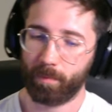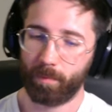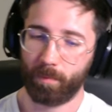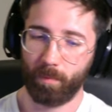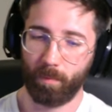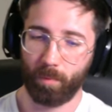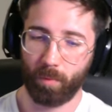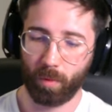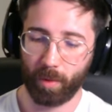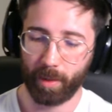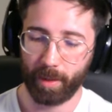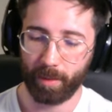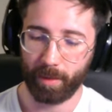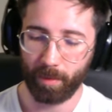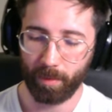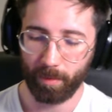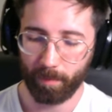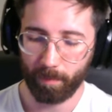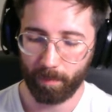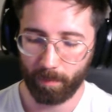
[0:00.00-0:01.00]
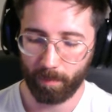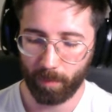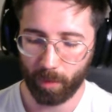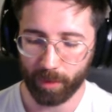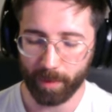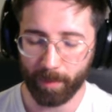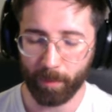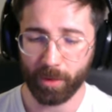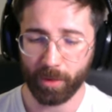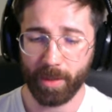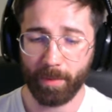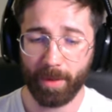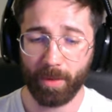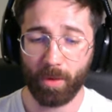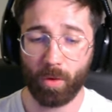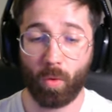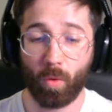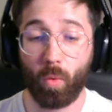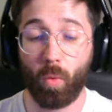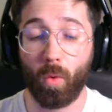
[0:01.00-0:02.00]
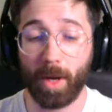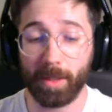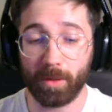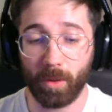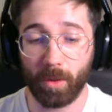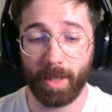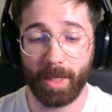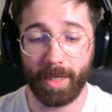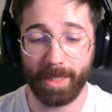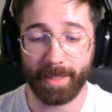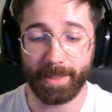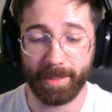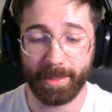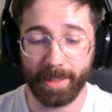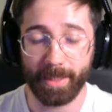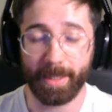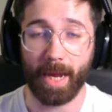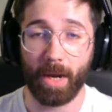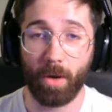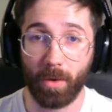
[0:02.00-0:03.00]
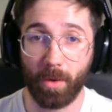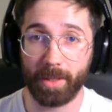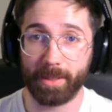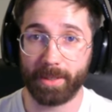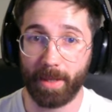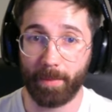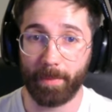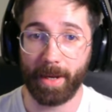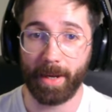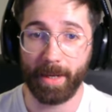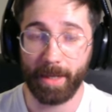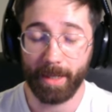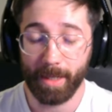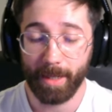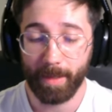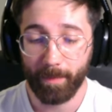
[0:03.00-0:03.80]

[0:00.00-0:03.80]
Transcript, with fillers: Bueno, nos hemos llevado cuatro de elixir, que no está mal.